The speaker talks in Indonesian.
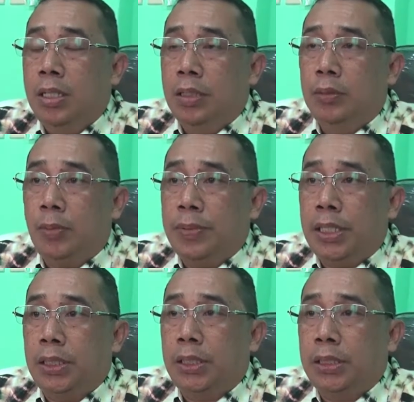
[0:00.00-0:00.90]
untuk
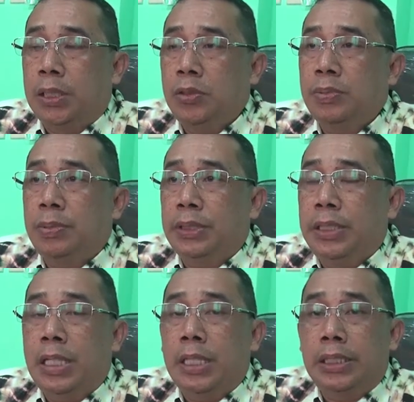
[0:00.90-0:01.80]
penyakit tertentu
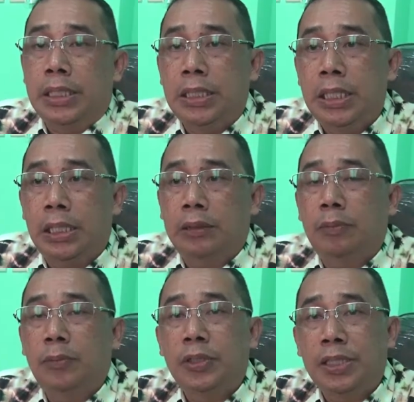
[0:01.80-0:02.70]
seperti darah tinggi
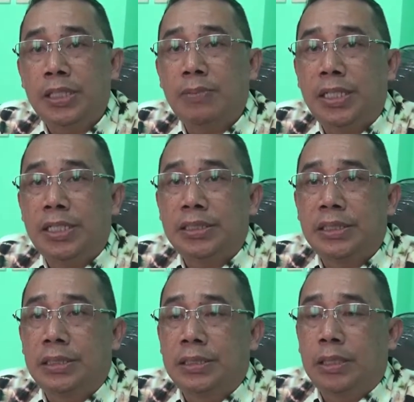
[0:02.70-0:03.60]
ataupun kencing manis.
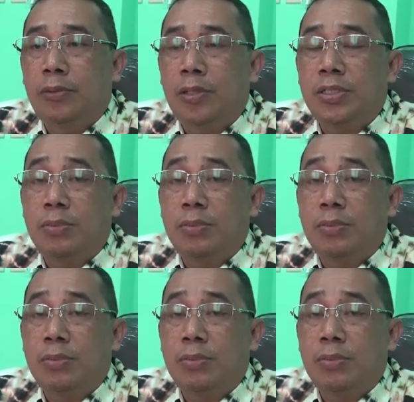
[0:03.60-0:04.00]
Nah itu harus